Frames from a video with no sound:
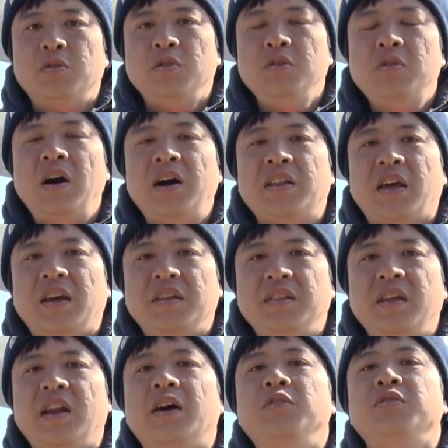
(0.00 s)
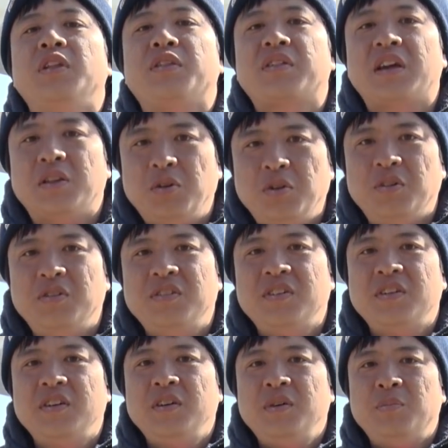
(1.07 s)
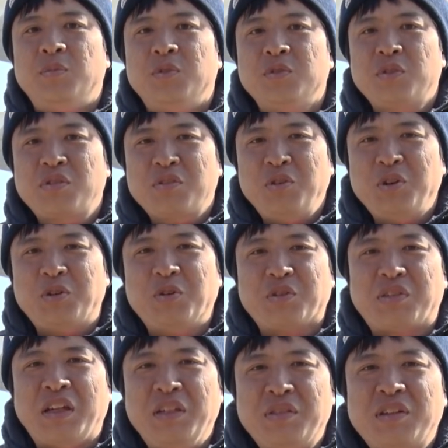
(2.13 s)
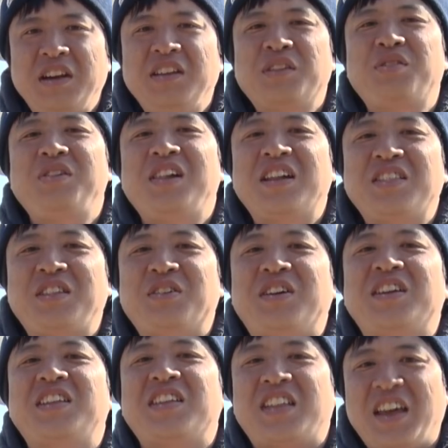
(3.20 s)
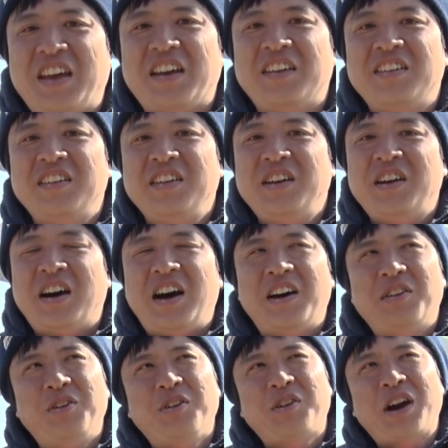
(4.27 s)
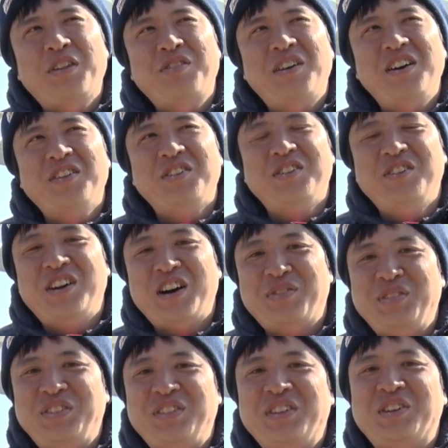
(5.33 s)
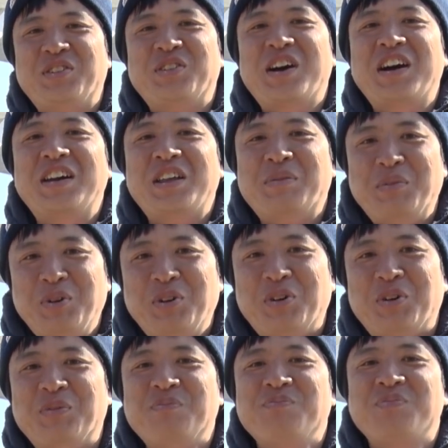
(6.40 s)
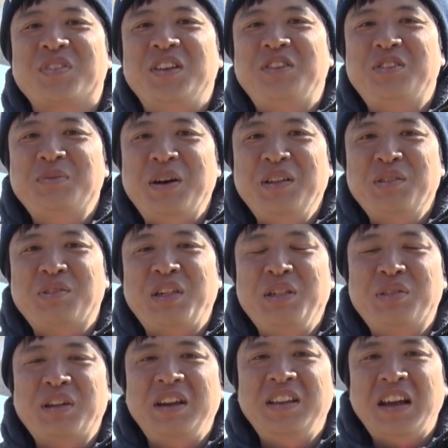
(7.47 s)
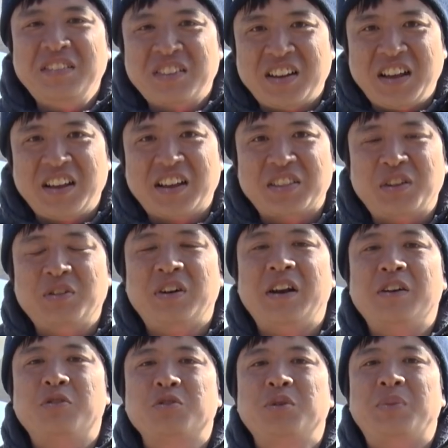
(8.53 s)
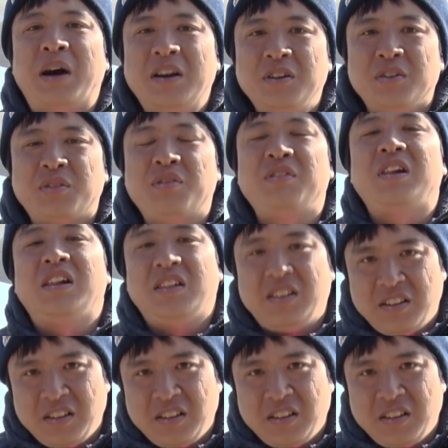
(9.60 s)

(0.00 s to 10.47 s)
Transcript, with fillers: ルアーで狙うんですけどものすごいこう繊細な釣りだって言われててあの数あるルアーフィッシングの中でも一番繊細なんじゃないかって言われることもある釣り